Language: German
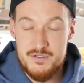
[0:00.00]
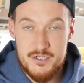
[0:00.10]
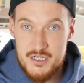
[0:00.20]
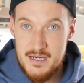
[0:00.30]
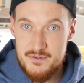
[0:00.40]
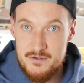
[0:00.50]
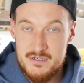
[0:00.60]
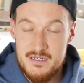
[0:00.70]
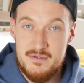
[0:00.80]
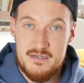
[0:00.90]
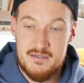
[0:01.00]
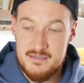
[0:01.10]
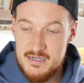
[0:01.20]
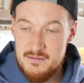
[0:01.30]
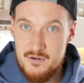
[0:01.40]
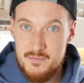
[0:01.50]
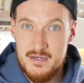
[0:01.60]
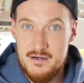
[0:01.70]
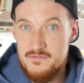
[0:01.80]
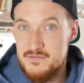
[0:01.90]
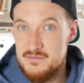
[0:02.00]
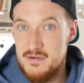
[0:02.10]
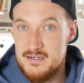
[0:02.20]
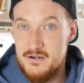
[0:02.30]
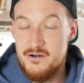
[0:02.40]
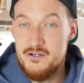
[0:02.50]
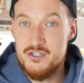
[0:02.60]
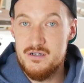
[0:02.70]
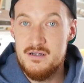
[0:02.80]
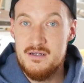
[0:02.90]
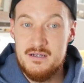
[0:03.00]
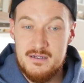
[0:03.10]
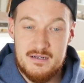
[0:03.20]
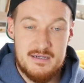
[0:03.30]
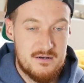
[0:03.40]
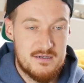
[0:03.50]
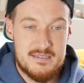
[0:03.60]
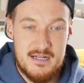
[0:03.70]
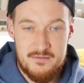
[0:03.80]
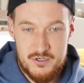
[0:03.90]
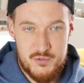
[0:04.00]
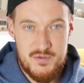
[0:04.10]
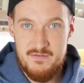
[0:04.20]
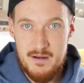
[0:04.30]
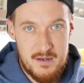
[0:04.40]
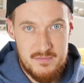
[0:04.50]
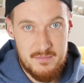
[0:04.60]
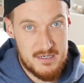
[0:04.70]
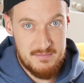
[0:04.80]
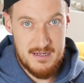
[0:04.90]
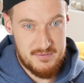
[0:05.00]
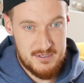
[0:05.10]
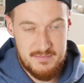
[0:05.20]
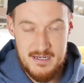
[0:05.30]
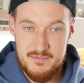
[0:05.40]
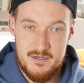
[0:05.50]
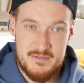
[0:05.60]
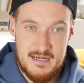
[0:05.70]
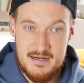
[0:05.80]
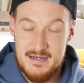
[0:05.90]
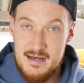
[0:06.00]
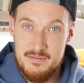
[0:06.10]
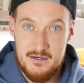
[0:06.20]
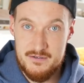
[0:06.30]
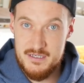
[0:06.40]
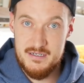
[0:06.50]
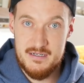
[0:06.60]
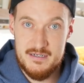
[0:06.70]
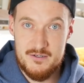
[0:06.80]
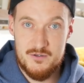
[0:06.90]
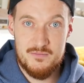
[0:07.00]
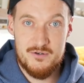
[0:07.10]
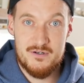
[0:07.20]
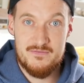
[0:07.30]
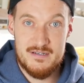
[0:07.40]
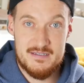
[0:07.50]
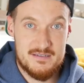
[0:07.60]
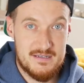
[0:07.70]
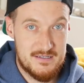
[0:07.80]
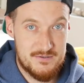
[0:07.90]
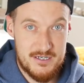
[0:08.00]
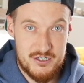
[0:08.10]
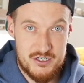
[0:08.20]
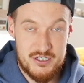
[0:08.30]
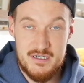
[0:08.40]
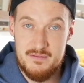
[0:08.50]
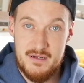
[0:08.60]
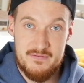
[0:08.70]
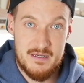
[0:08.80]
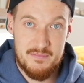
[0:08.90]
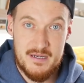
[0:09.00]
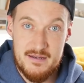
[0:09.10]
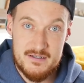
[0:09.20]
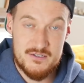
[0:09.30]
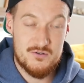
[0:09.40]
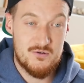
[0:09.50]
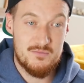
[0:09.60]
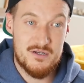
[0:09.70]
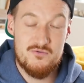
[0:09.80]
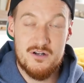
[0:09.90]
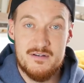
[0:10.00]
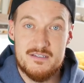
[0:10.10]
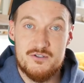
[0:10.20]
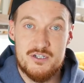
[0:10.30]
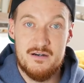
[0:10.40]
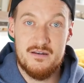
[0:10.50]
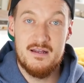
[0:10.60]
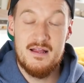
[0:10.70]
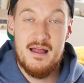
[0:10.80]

Dir schreibt irgendjemand, das Ding ploppt auf, es macht Geräusche. Genau dasselbe Spiel war bei mir mit dem Laptop. Laptop da, klar brauche ich Internet, um irgendwas zu recherchieren, bei Wikipedia was zu gucken, bei Google was zu schauen.